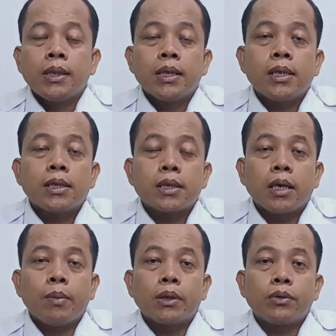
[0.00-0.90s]
Nah,
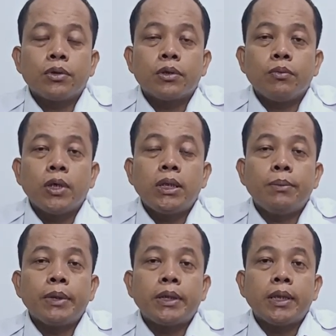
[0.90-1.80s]
sahabatku semua
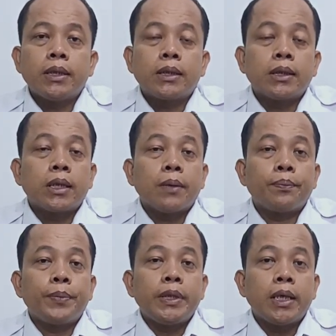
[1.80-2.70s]
demikian
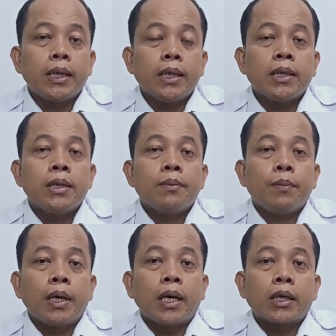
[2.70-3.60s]
tentang pidana
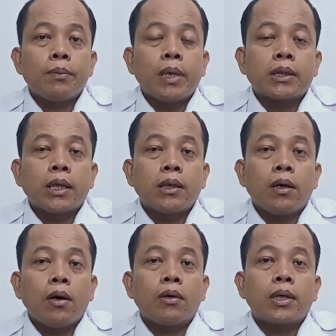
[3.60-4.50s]

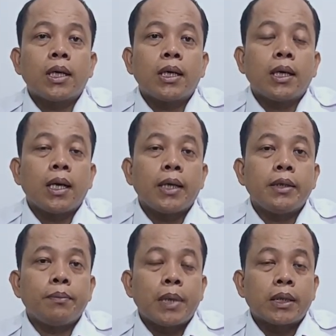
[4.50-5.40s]
mengakibatkan orang
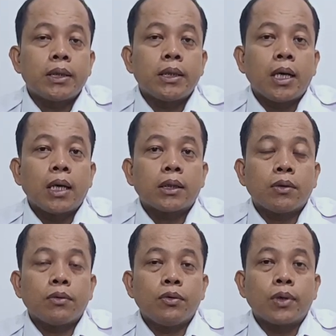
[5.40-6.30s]
lain mati
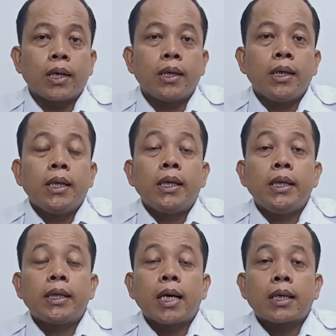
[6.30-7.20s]
atau luka
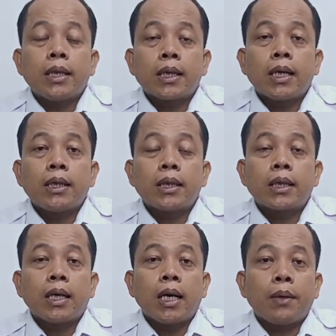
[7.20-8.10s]

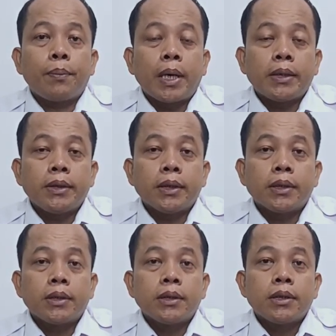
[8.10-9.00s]
dikarenakan kealpaannya.
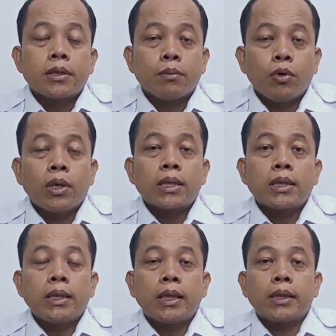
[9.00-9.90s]
Semoga
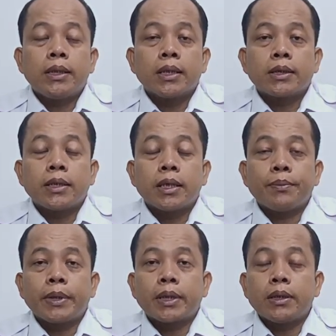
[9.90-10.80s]
sedikit yang saya
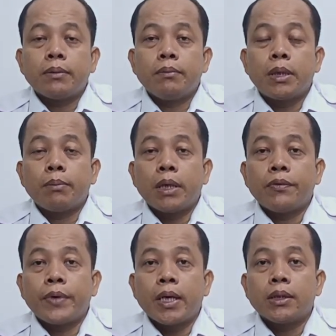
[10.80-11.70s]
sampaikan
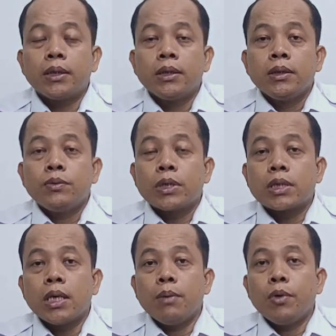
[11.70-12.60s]
bermanfaat.
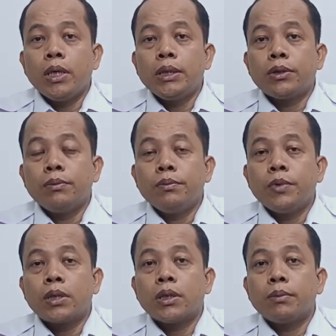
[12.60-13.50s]
Wassalamualaikum
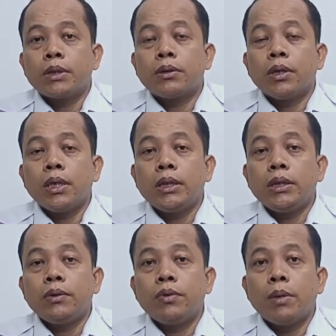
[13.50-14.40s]

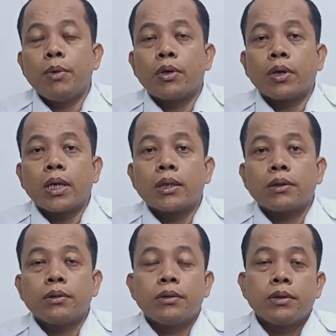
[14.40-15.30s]
warahmatullahi
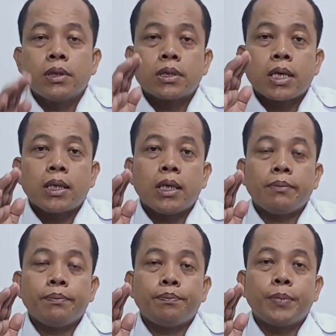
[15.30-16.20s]
wabarakatuh.
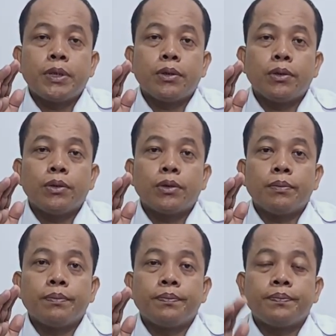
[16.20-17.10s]
Salam penyuluh
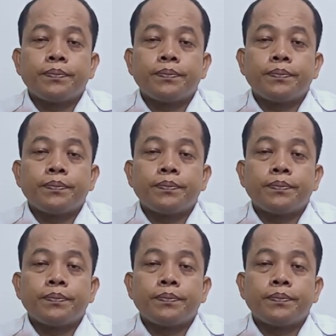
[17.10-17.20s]
hukum.